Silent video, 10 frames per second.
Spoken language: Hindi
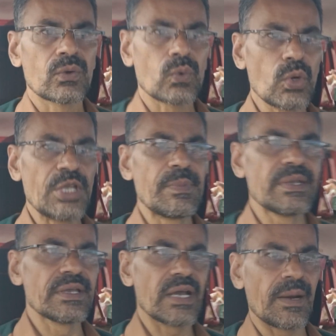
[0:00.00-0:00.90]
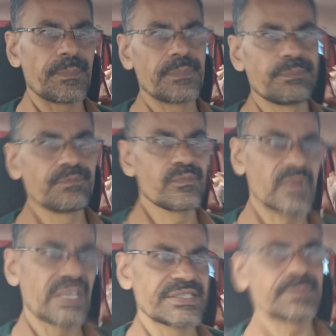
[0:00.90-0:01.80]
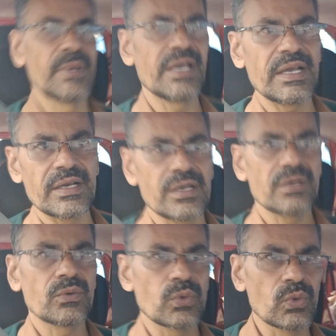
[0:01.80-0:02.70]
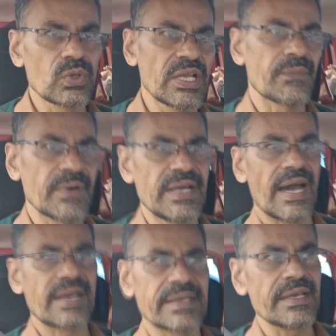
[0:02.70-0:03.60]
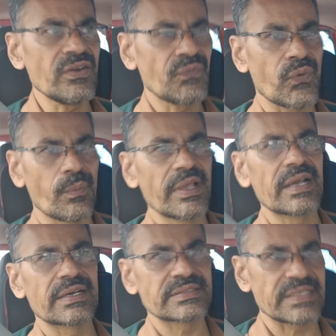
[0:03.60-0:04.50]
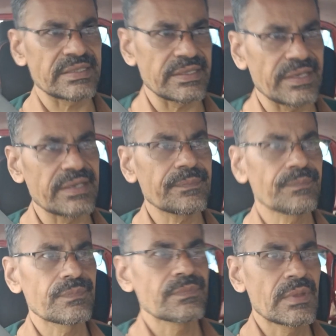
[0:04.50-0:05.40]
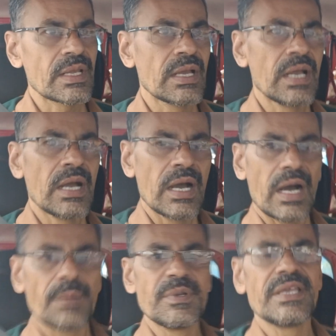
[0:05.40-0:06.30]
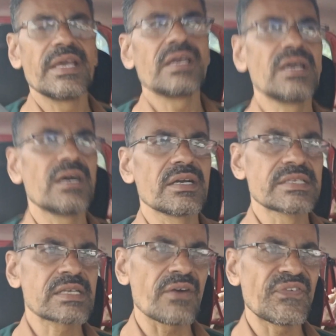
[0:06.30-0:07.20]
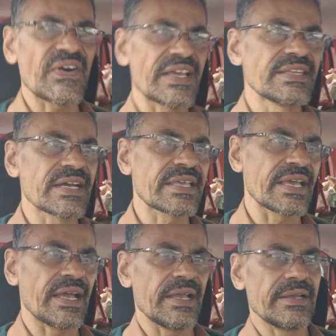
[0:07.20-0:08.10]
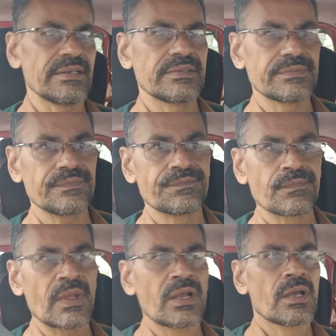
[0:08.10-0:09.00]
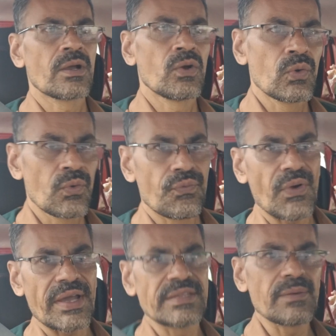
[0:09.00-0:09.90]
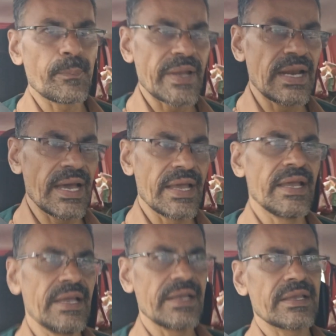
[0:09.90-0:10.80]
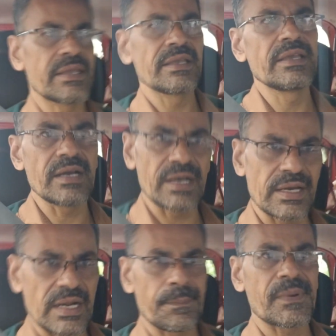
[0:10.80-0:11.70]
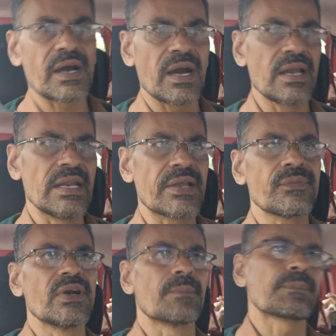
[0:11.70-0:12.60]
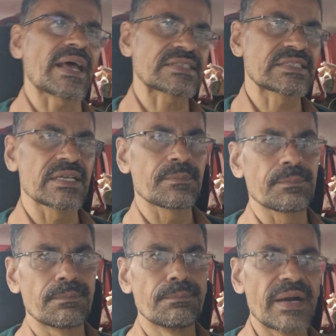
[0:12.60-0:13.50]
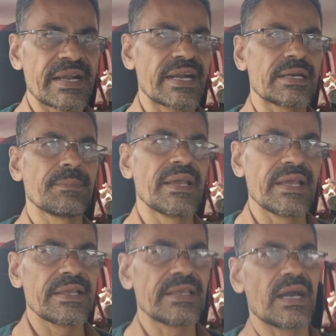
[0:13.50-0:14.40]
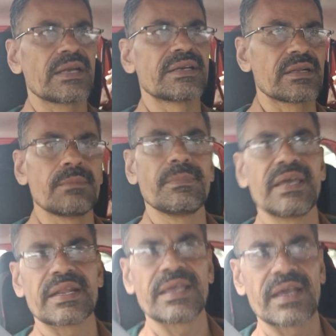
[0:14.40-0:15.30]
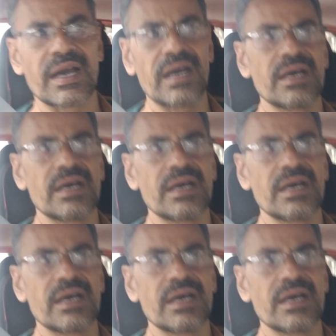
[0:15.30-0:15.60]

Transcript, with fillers: कोई भी आप इसमें वो लिक्विड डाल के फोमिंग कर सकते हैं अभी ये इसका फ़ायदा क्या है फ़ायदा पहला है कि अगर आपका लिक्विड प्लास्टिक बकेट में या ड्रम में रहेगा